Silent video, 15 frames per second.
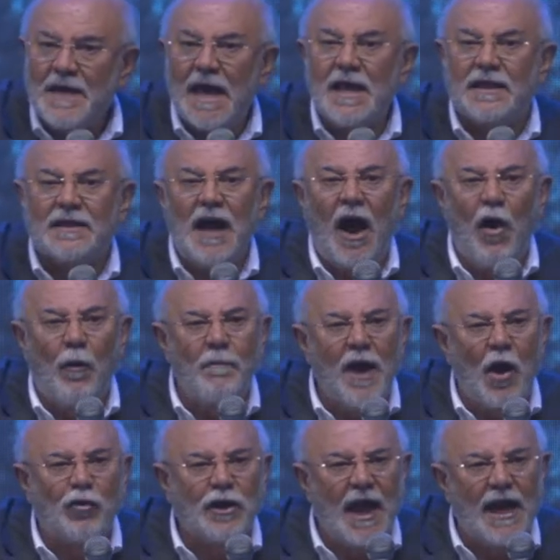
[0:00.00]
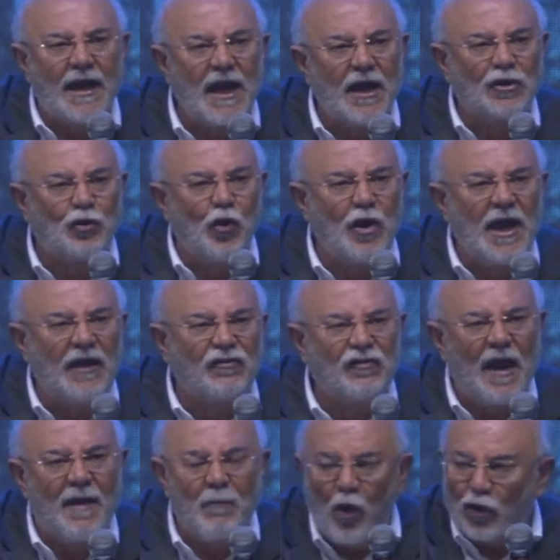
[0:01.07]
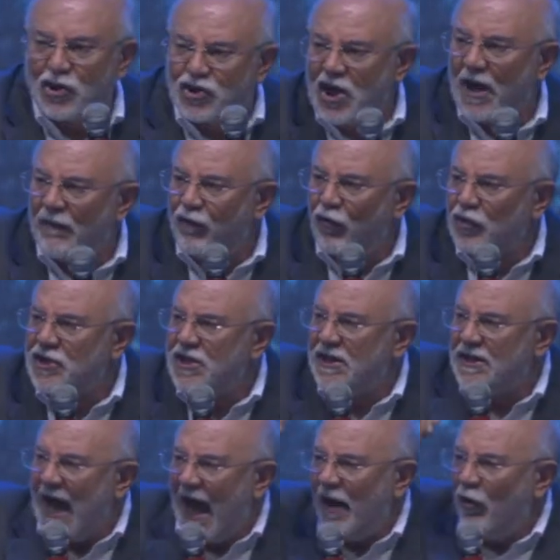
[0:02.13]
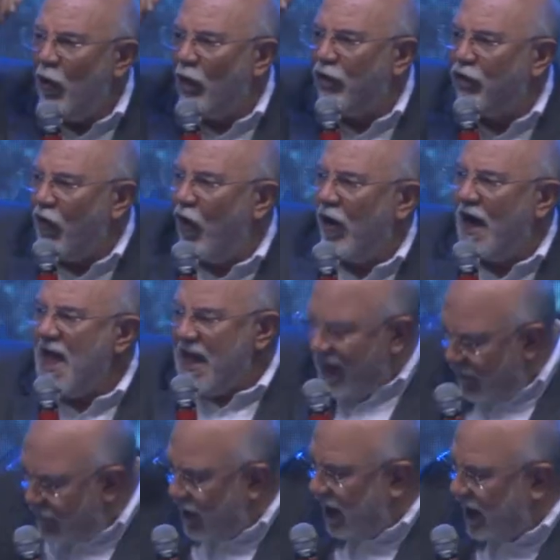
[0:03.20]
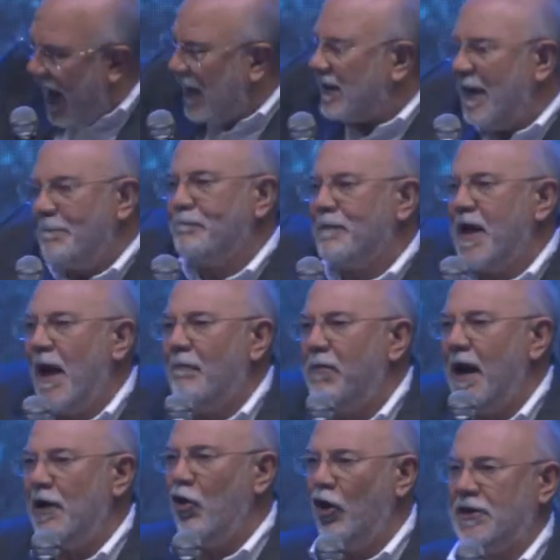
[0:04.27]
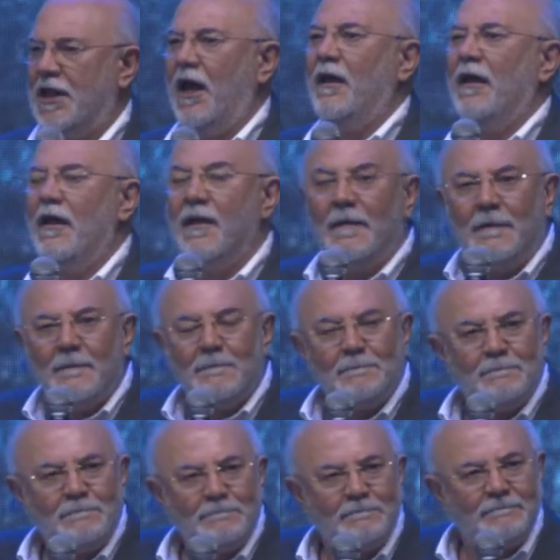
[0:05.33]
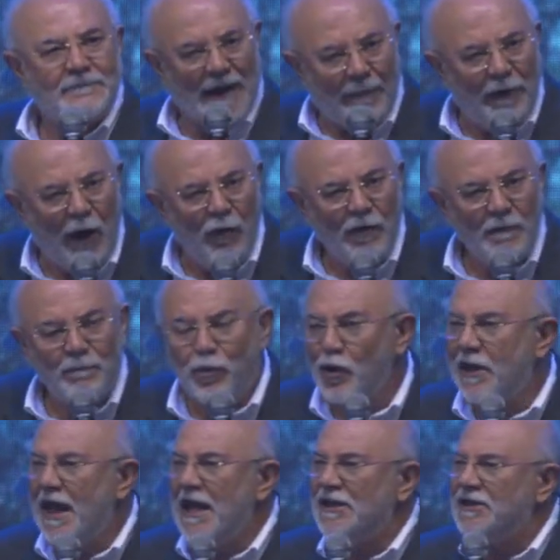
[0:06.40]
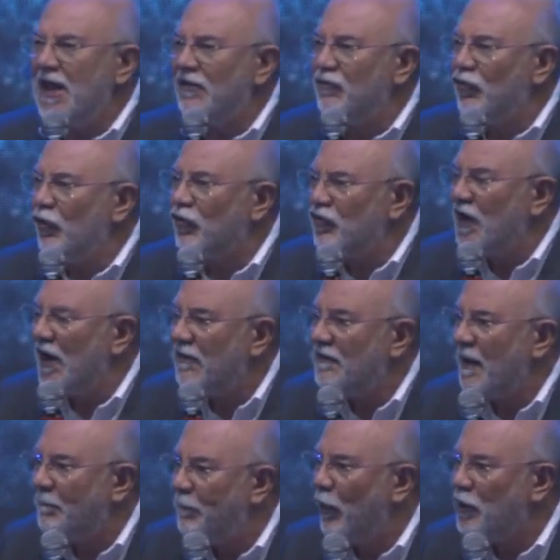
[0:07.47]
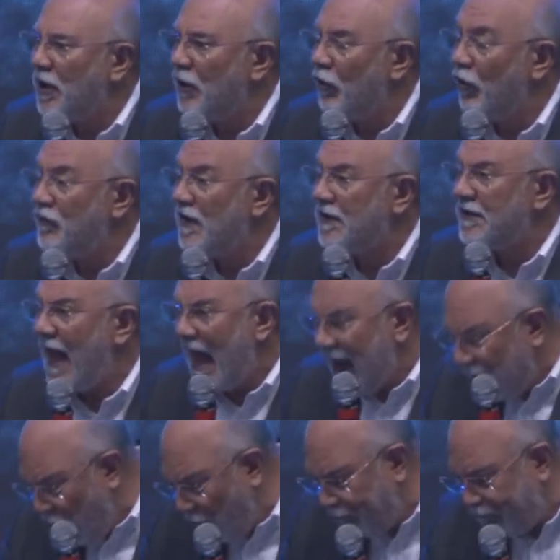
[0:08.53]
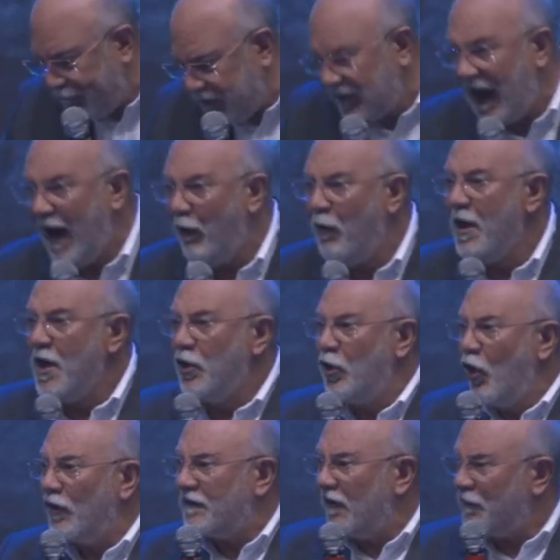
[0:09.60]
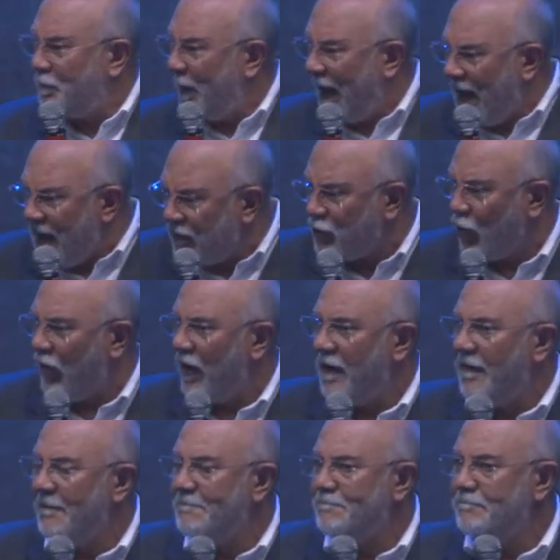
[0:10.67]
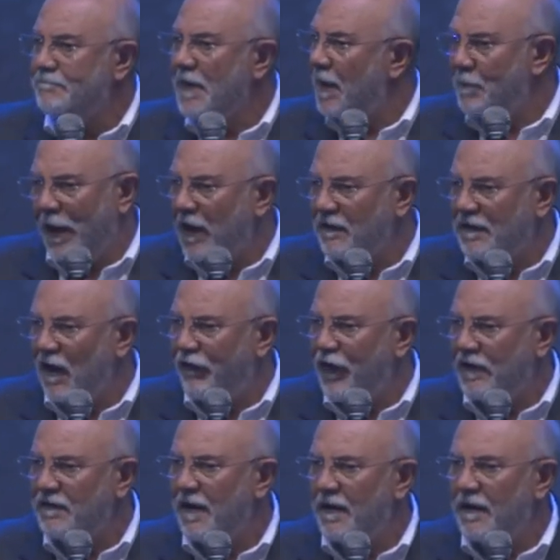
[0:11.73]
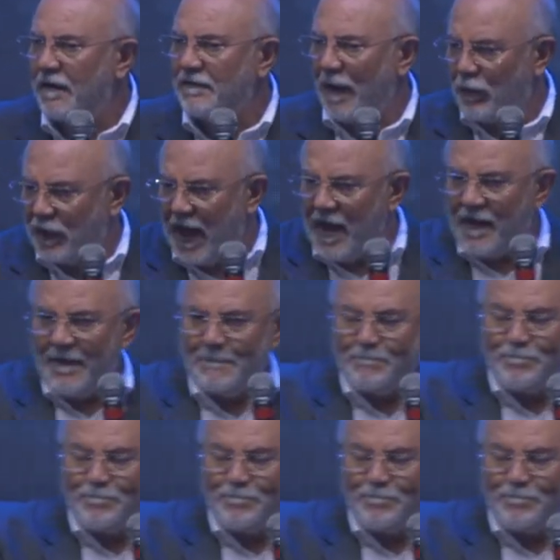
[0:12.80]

Então, meu querido, isso é motivo de dar louvor e virar até cambalhota. Tá bom? Porque Jesus Cristo é poderoso e está no céu nos esperando. É para isso que ele fez. Sabe o quê?